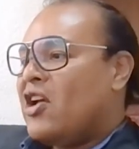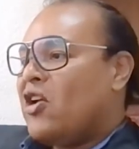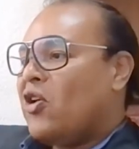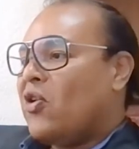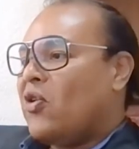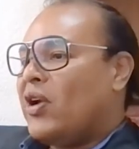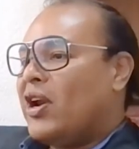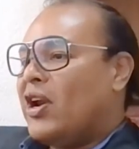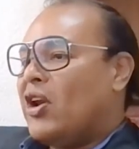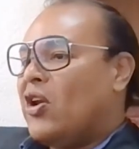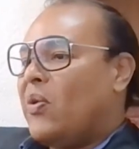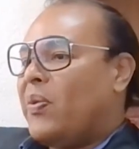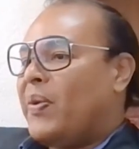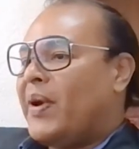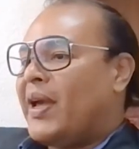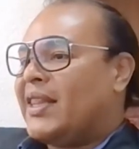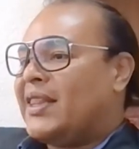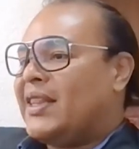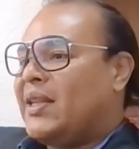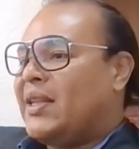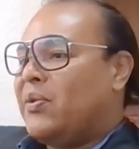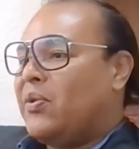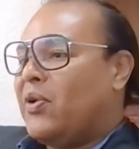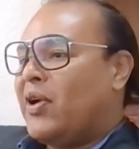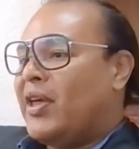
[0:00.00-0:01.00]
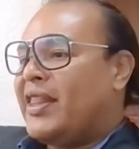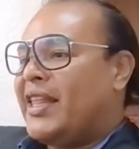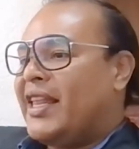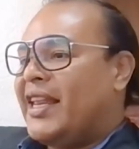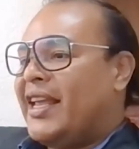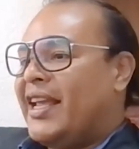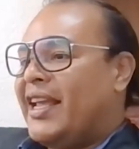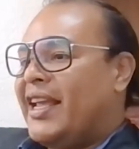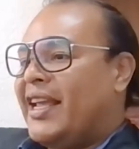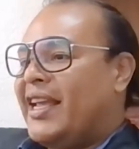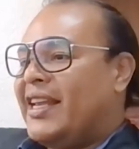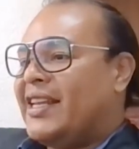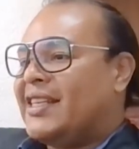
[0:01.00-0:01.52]
con el objetivo de
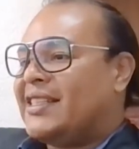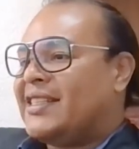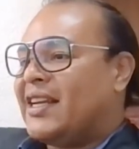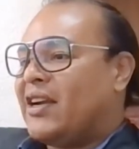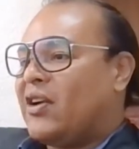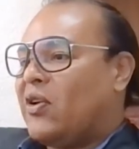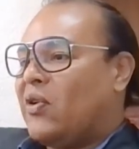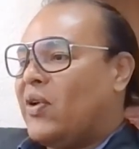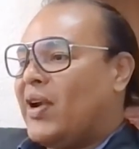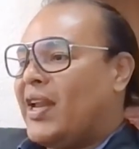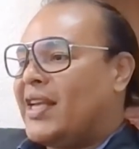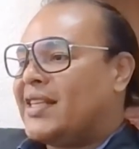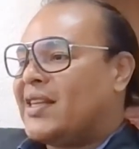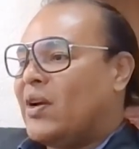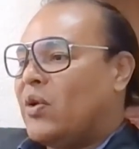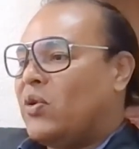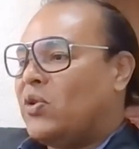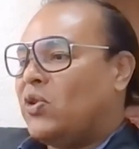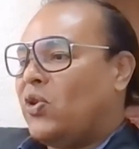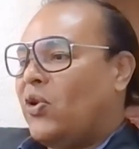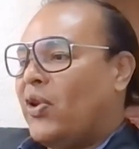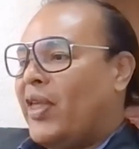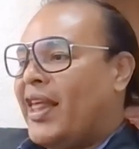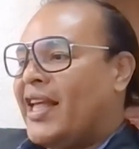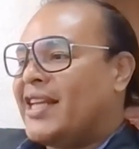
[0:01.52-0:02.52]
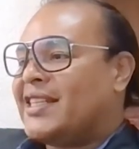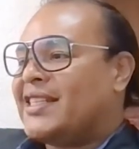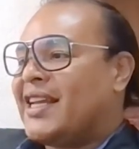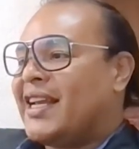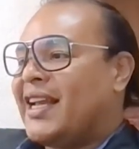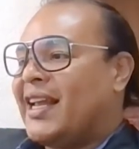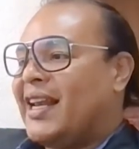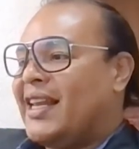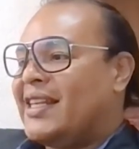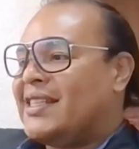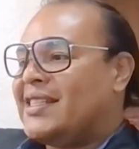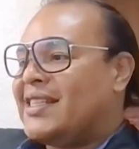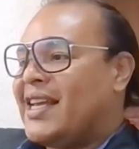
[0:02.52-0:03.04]
dirigirse con las autoridades
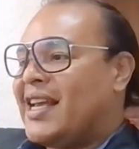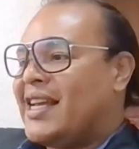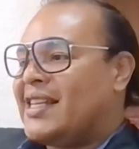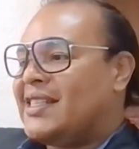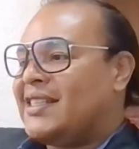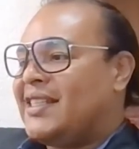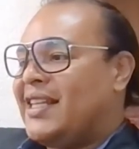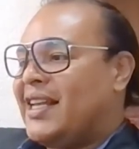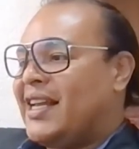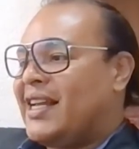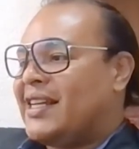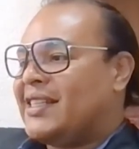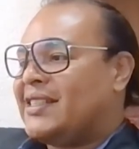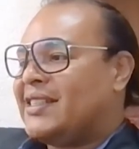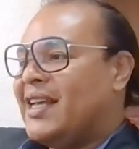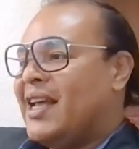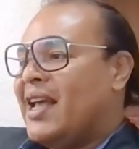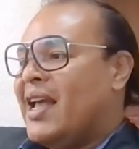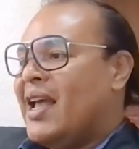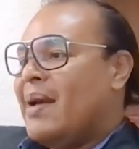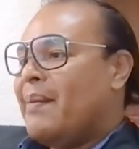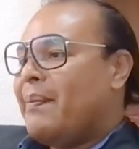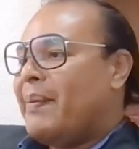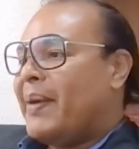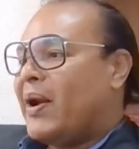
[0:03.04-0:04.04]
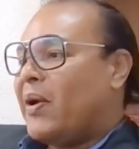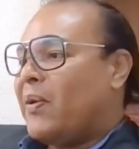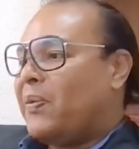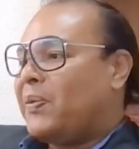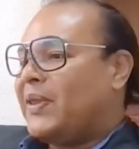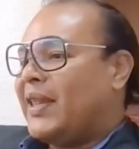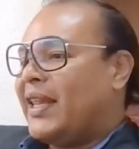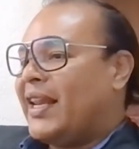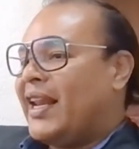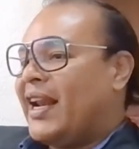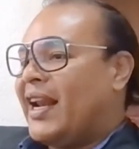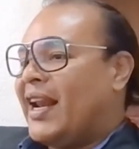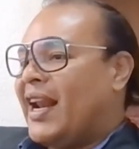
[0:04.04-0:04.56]
eclesiásticas para
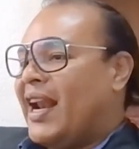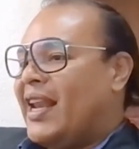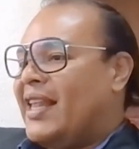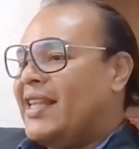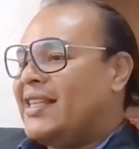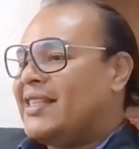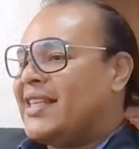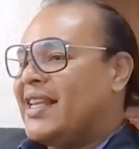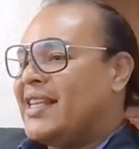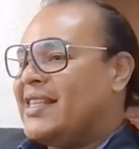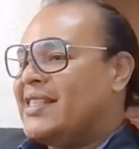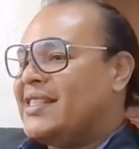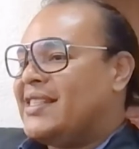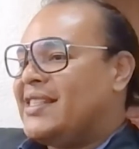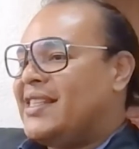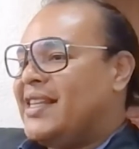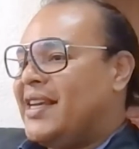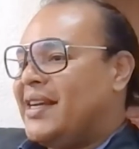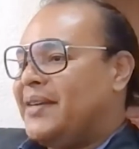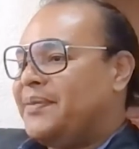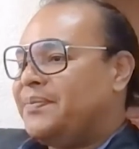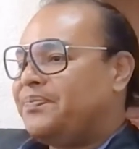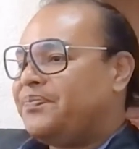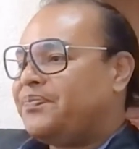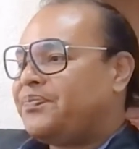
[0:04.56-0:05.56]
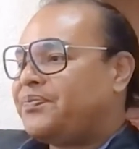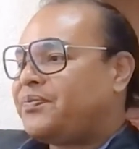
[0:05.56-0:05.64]
obtener la licencia